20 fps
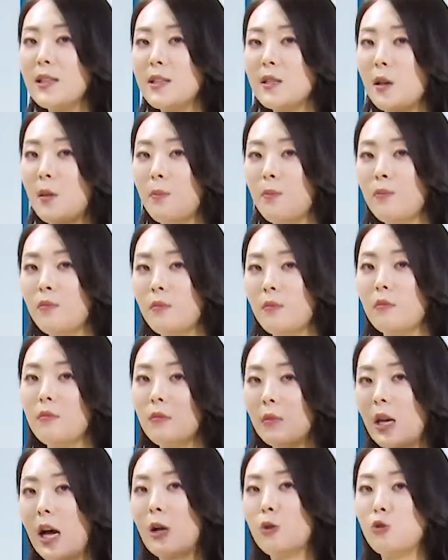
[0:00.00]
점,
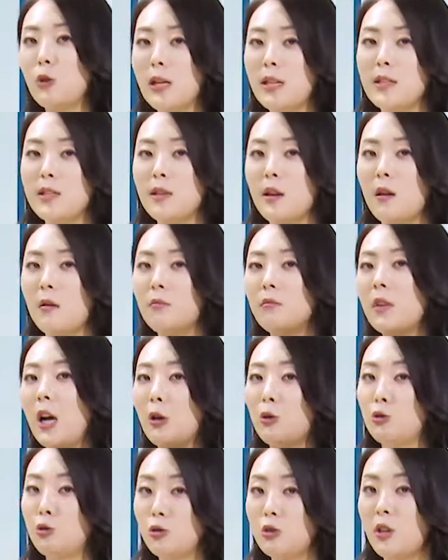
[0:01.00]
가구 한 점,
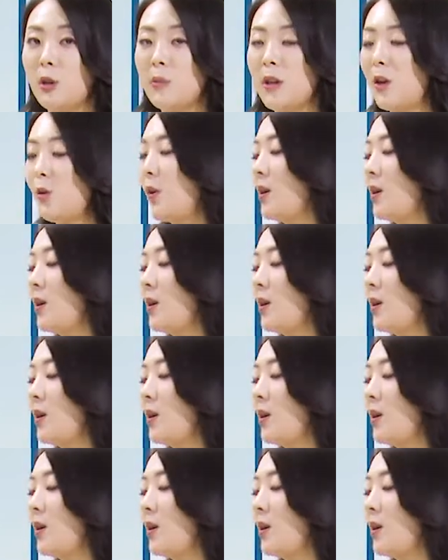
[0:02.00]
가구 두 점이라고